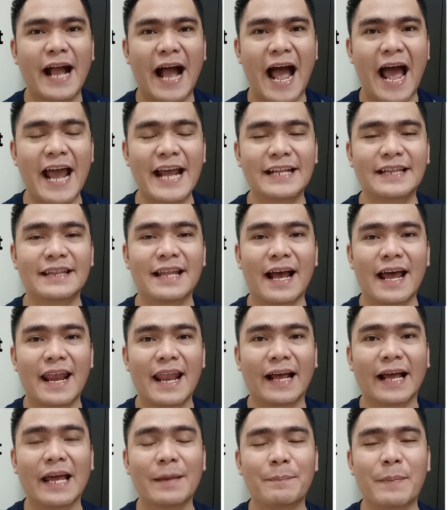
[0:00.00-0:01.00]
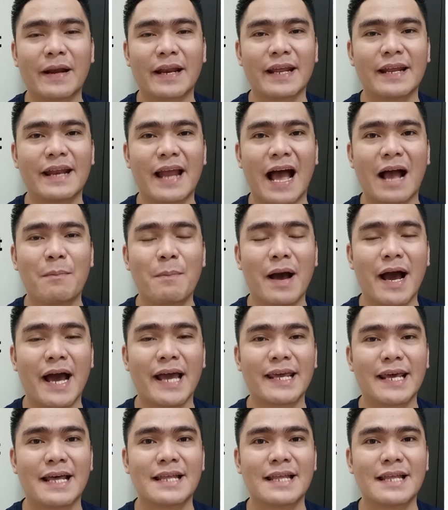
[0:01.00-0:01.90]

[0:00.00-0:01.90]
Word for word: kahit nakalagay pa rin ang mga